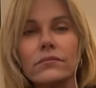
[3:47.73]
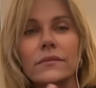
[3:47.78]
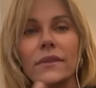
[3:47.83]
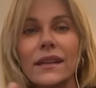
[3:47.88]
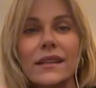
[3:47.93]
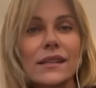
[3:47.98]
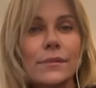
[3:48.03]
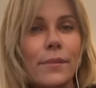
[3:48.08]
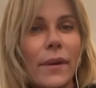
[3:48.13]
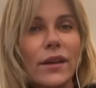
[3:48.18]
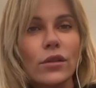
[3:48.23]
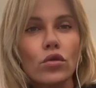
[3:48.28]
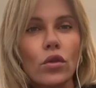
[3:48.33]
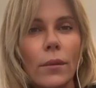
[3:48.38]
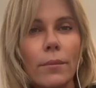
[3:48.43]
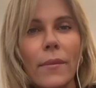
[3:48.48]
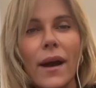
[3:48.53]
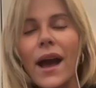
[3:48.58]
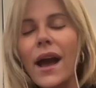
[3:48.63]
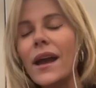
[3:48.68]
rispetto
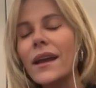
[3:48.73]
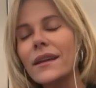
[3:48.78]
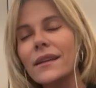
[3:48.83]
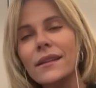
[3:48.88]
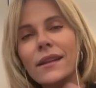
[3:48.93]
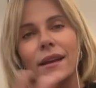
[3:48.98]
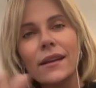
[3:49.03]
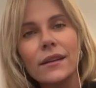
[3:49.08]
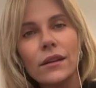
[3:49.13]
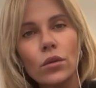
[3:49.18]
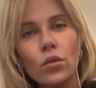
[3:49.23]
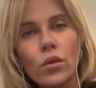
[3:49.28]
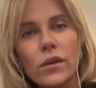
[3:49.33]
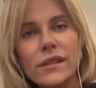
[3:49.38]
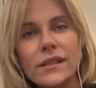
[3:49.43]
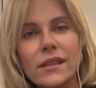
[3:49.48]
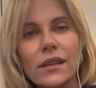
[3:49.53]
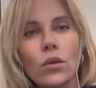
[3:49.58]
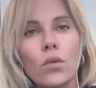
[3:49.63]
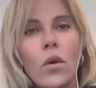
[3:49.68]
a Biden in
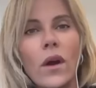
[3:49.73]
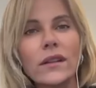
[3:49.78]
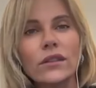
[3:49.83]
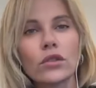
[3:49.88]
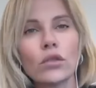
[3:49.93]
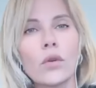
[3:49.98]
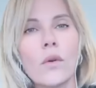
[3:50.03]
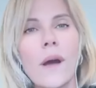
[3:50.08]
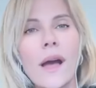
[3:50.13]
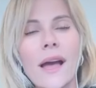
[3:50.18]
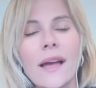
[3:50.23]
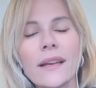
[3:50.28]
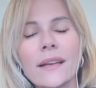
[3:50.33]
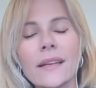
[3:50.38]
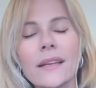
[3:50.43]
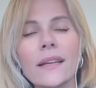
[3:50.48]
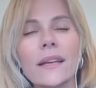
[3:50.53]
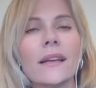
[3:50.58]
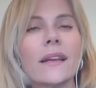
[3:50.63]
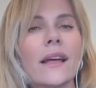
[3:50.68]
questi quattro
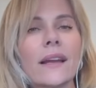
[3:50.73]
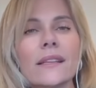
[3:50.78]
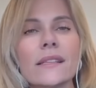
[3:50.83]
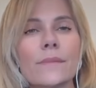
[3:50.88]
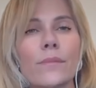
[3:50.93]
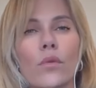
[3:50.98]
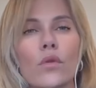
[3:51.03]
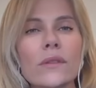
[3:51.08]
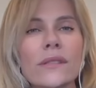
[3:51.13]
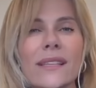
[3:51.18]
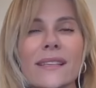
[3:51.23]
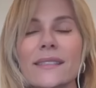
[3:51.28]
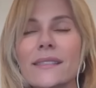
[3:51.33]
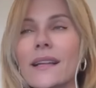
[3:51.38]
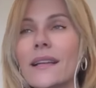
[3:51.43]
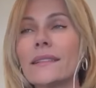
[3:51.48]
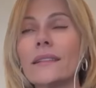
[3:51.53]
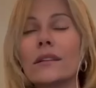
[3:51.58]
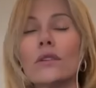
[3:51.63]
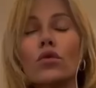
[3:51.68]
anni, la risposta è
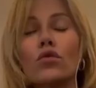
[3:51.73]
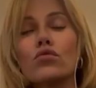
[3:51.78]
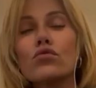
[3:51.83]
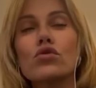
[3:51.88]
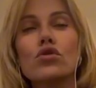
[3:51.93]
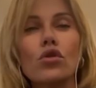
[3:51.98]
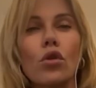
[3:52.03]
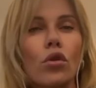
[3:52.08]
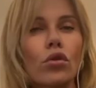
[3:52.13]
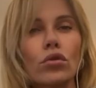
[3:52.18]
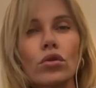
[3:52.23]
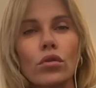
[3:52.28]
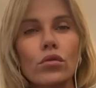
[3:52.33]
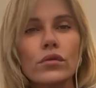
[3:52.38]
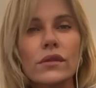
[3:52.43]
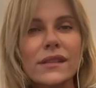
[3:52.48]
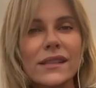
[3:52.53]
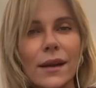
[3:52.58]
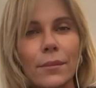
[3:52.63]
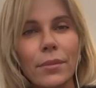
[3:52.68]
stata non so,
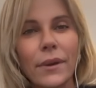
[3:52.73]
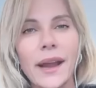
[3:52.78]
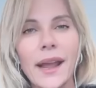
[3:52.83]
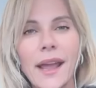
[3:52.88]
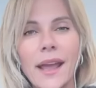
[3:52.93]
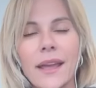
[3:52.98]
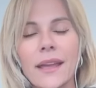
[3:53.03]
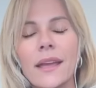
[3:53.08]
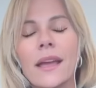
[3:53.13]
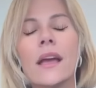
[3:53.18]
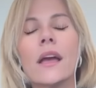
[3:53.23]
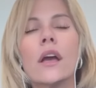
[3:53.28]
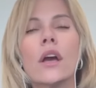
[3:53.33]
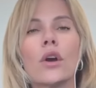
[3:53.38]
non saprei.